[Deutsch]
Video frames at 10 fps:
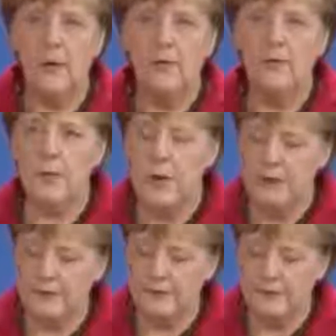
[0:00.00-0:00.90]
Auf der
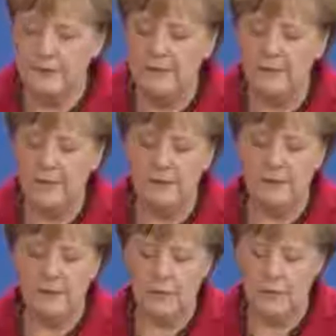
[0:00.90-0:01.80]
Basis dieser
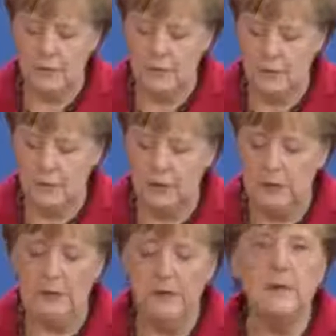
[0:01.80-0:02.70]
Werte
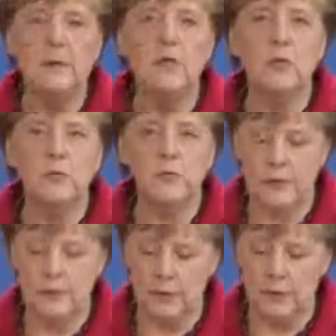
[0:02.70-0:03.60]
biete ich dem
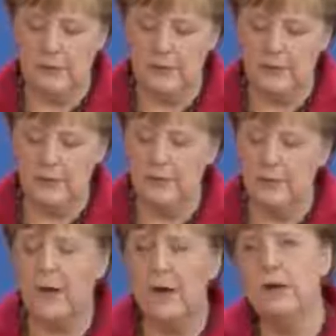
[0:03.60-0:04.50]
künftigen Präsidenten
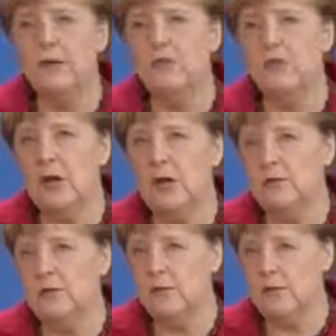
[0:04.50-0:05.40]
der Vereinigten
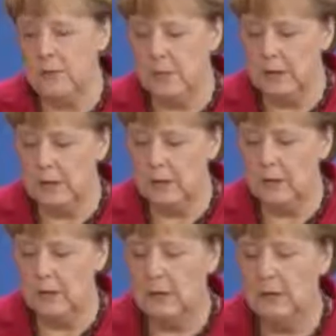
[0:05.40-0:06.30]
Staaten von
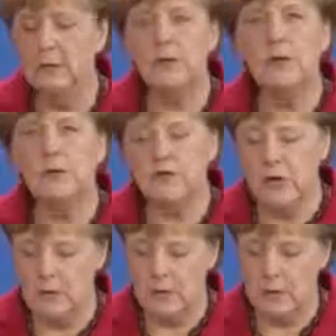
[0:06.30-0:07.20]
Amerika, Donald
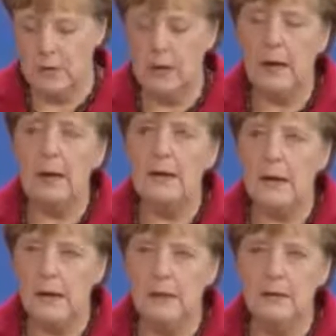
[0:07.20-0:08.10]
Trump,
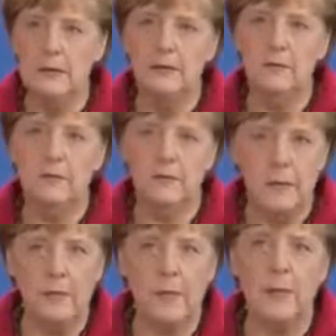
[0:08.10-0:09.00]
eine enge
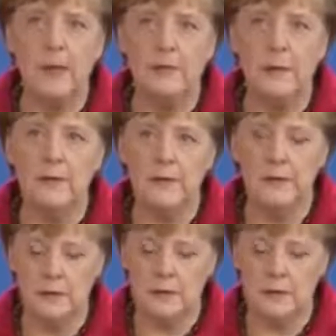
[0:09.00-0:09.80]
Zusammenarbeit an.